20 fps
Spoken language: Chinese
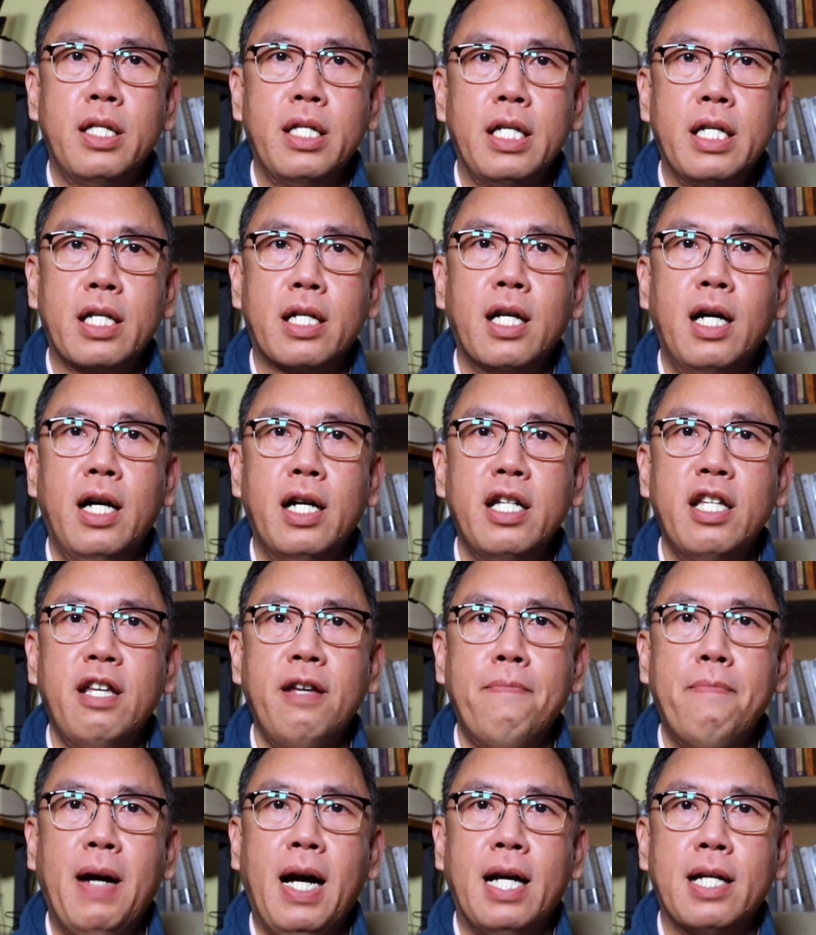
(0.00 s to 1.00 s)
你可
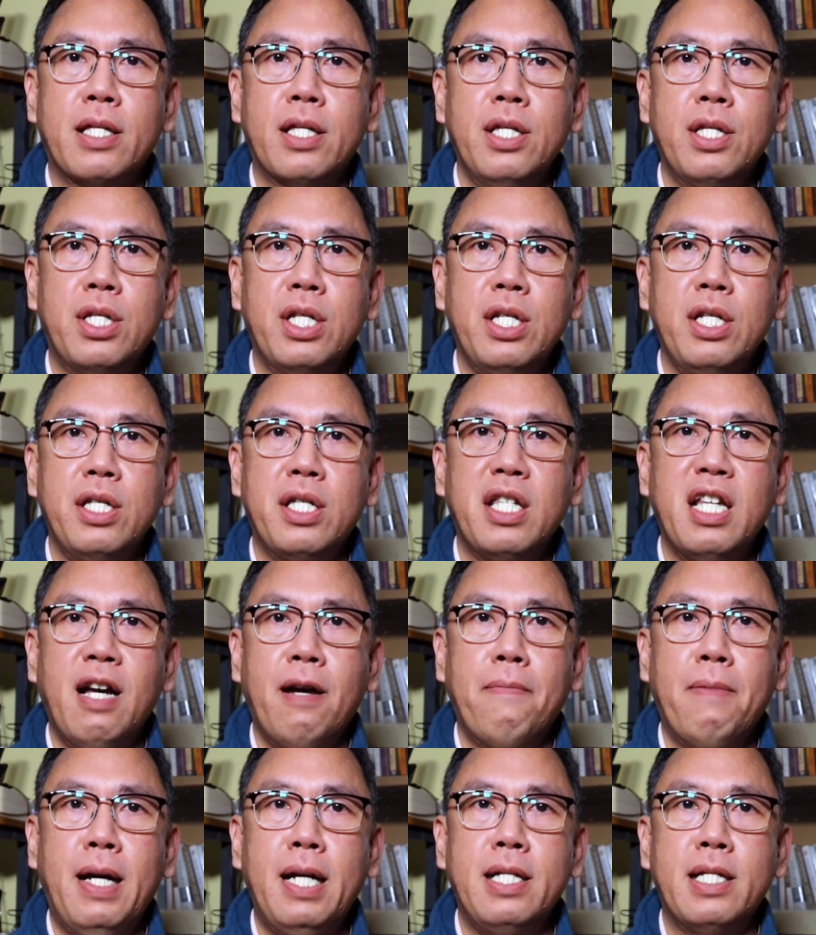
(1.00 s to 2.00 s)
以把自己
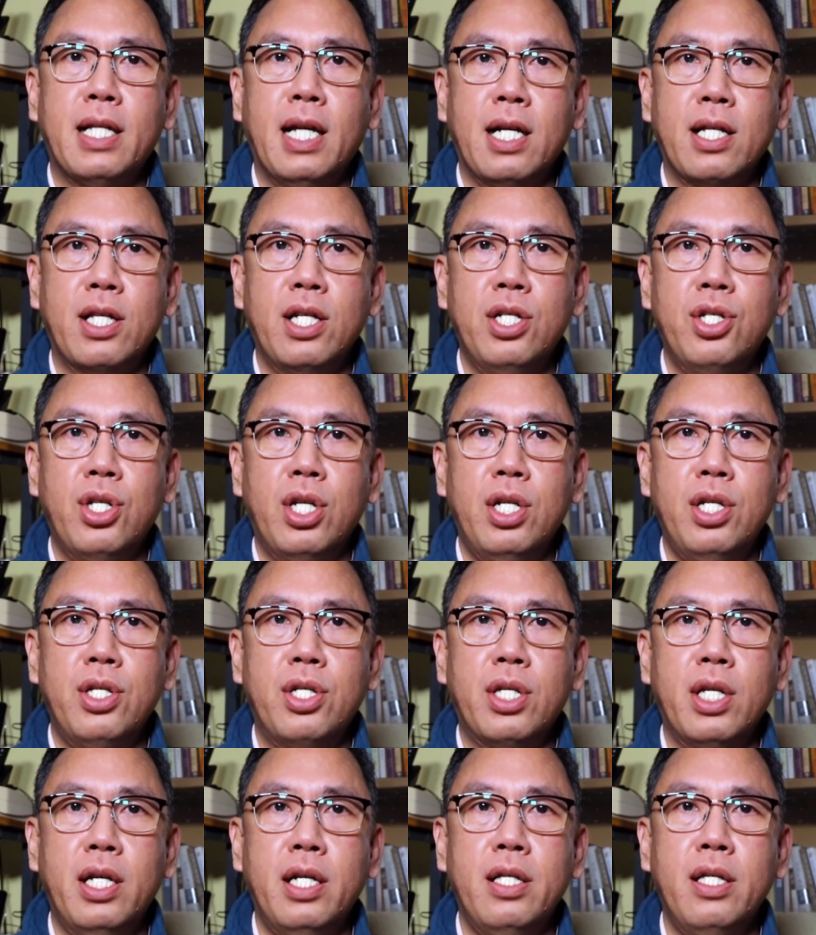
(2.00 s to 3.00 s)
下半场的人
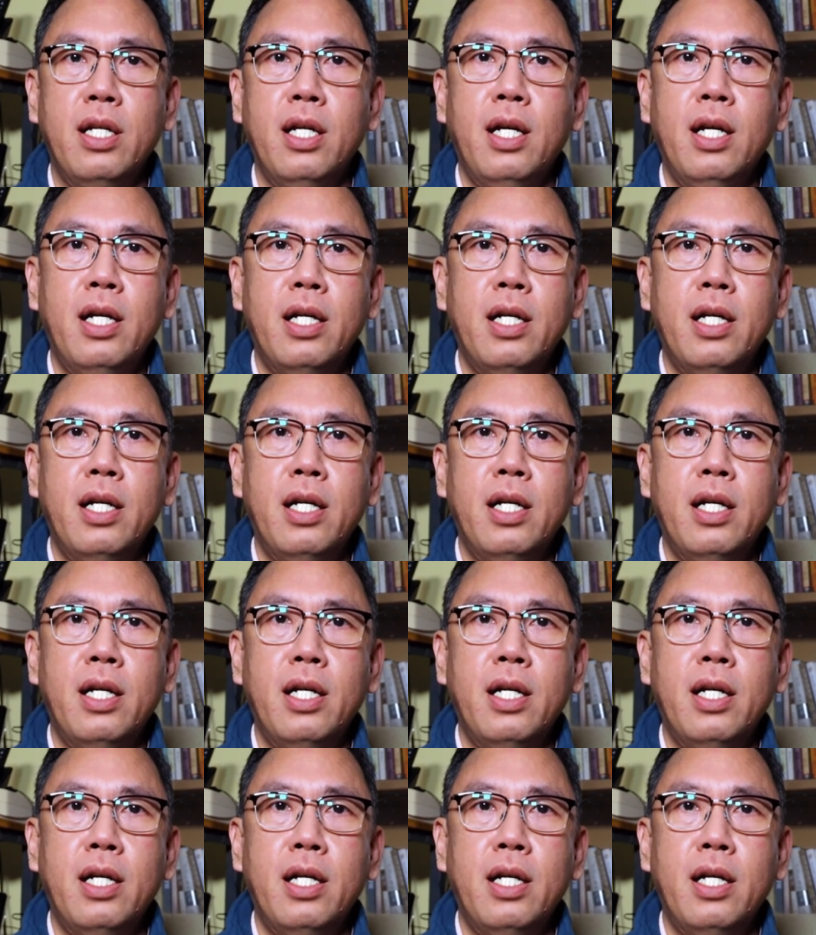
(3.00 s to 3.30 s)
生